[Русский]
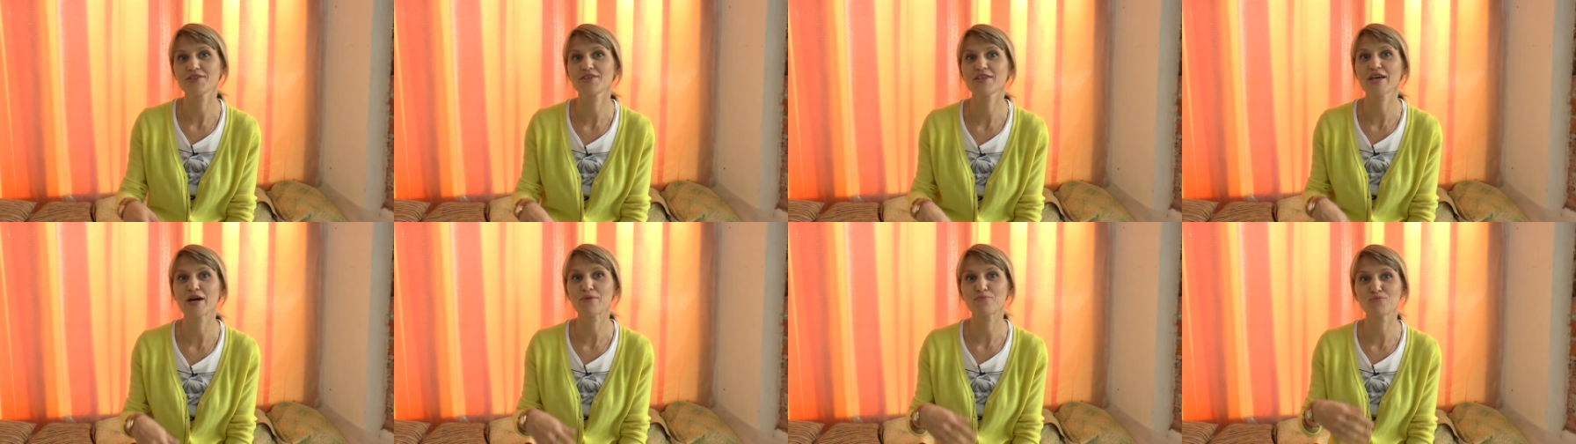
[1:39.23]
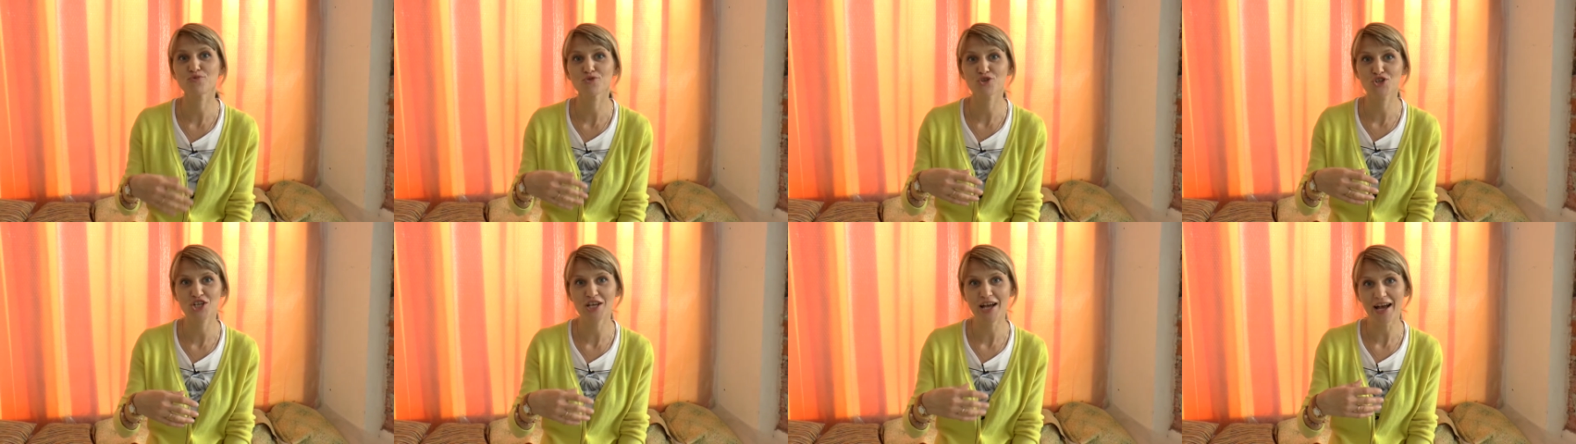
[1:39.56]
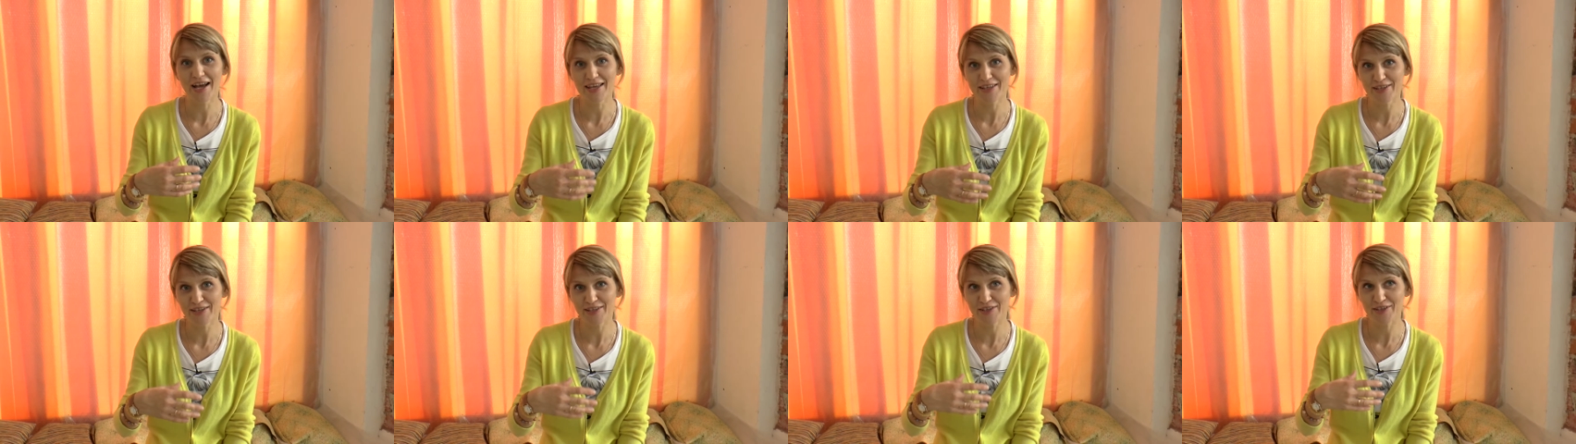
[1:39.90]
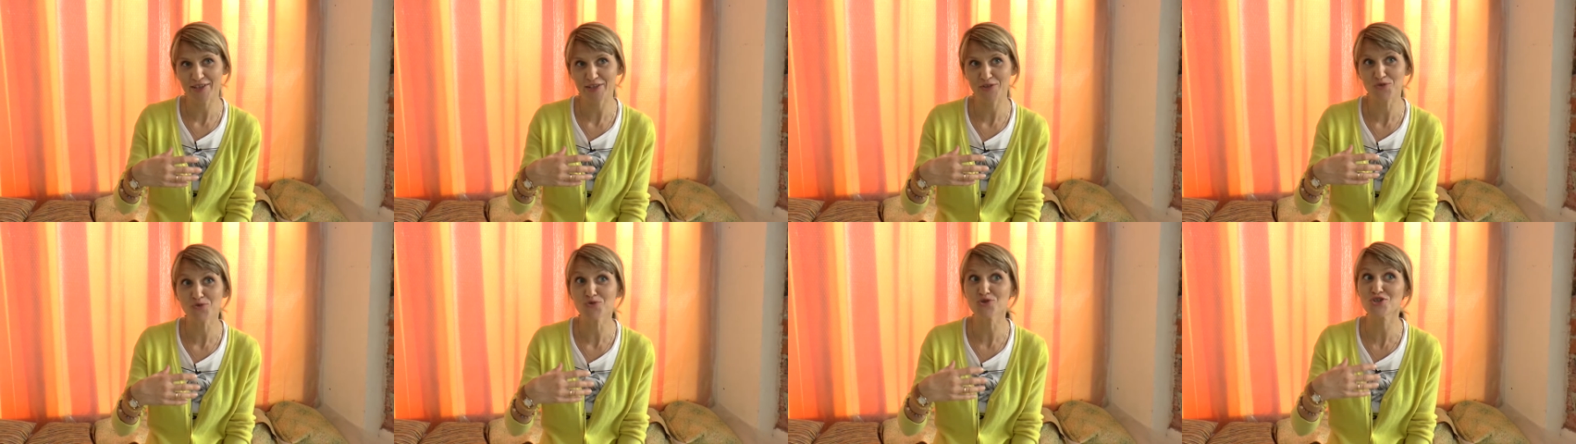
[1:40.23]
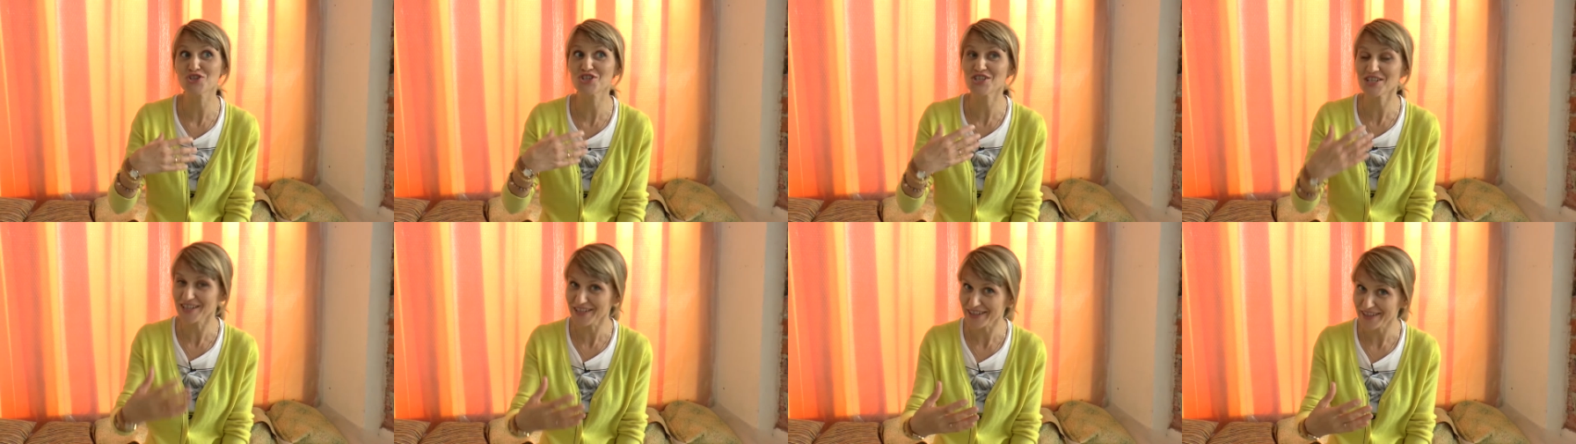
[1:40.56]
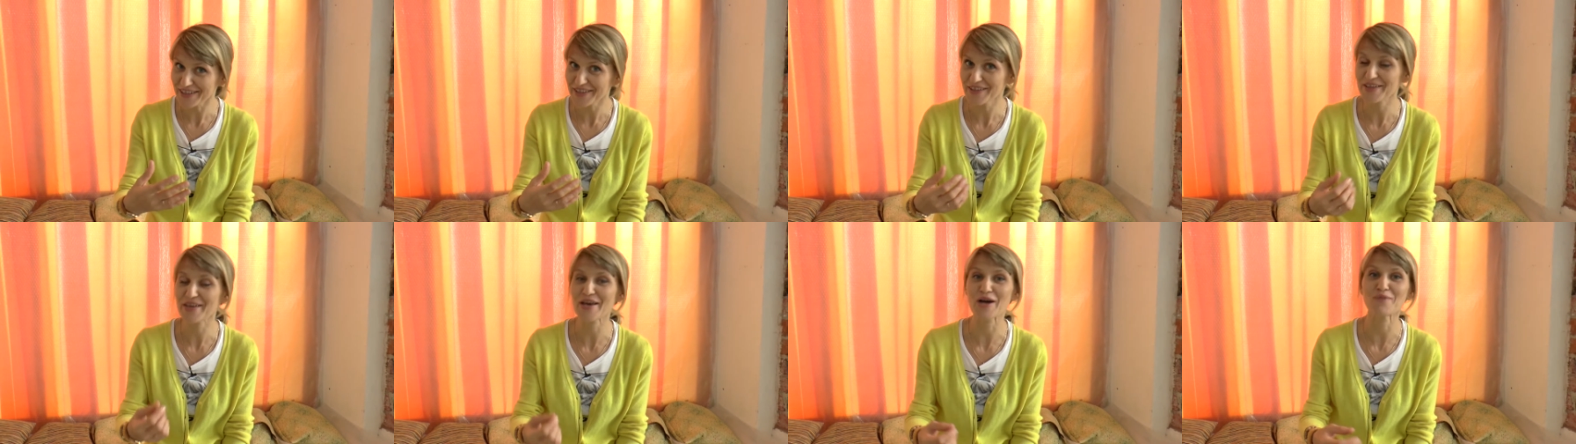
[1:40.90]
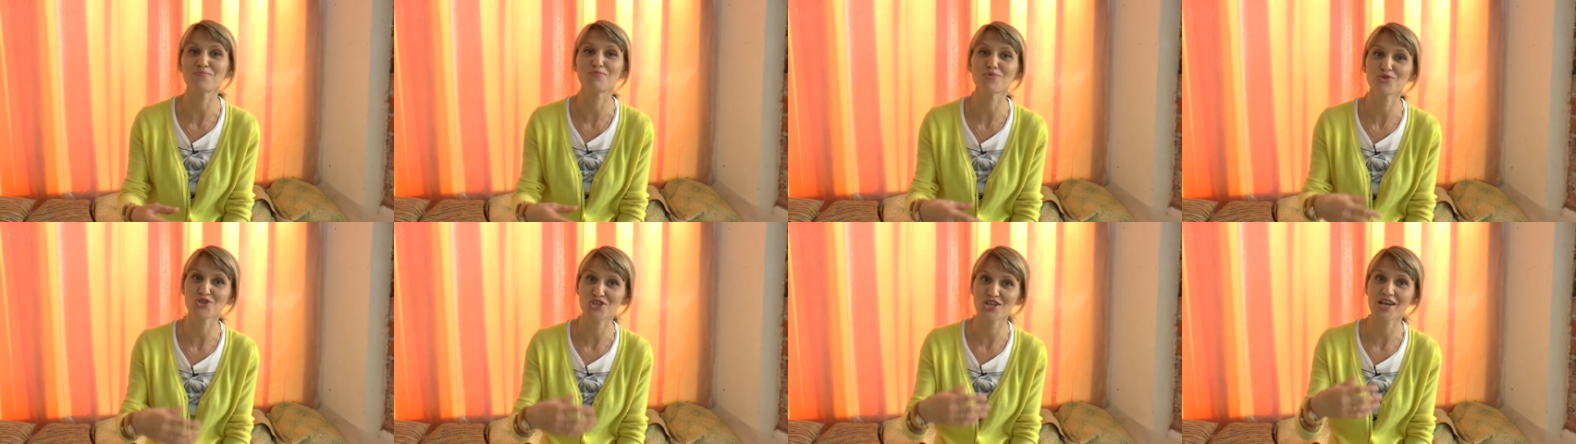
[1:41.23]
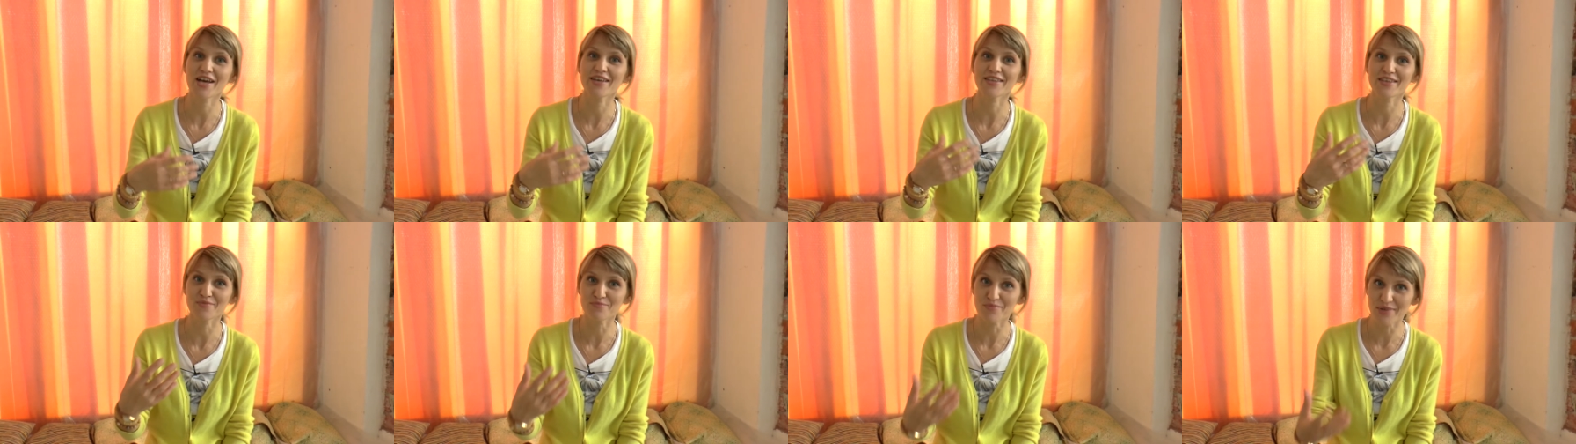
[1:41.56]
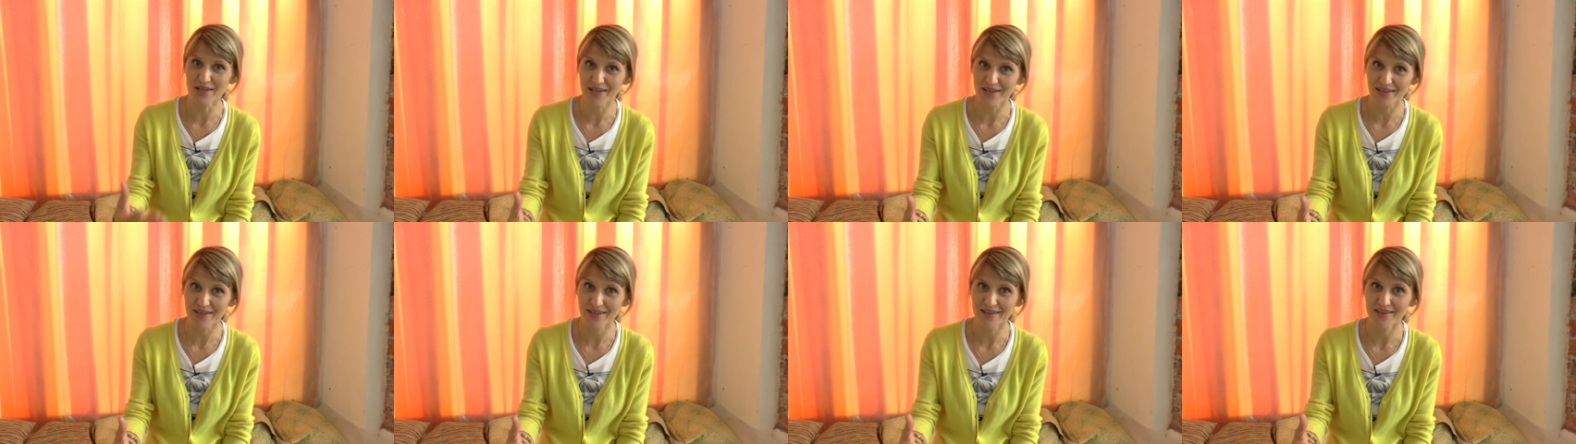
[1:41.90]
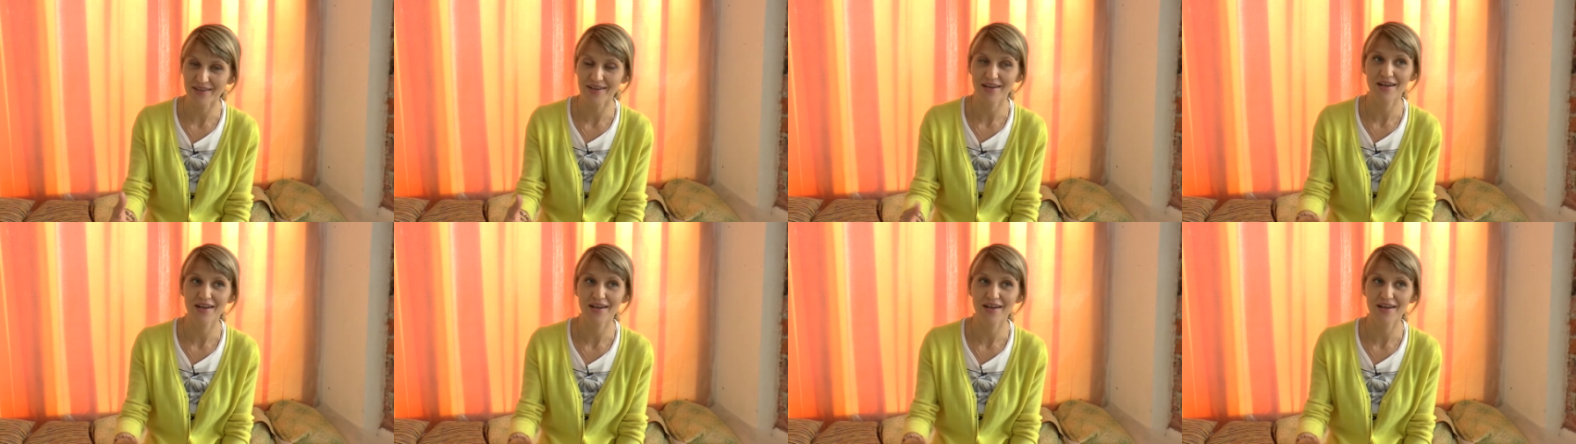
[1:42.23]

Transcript: не обучающих и обучаемых,